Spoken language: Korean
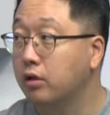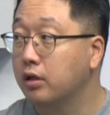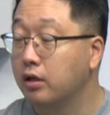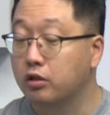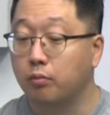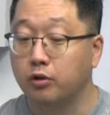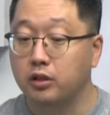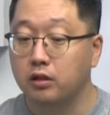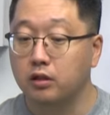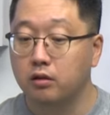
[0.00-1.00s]
네. 그러니까 첫
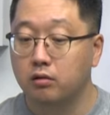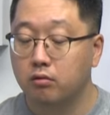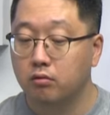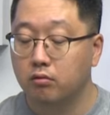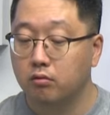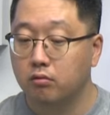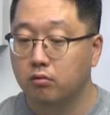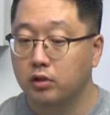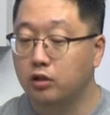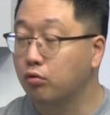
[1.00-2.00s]
번째는
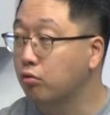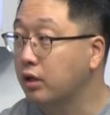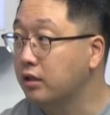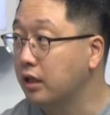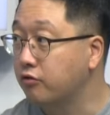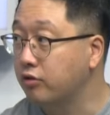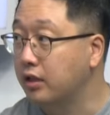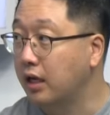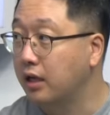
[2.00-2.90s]
이 정도까지 갈 수 있다.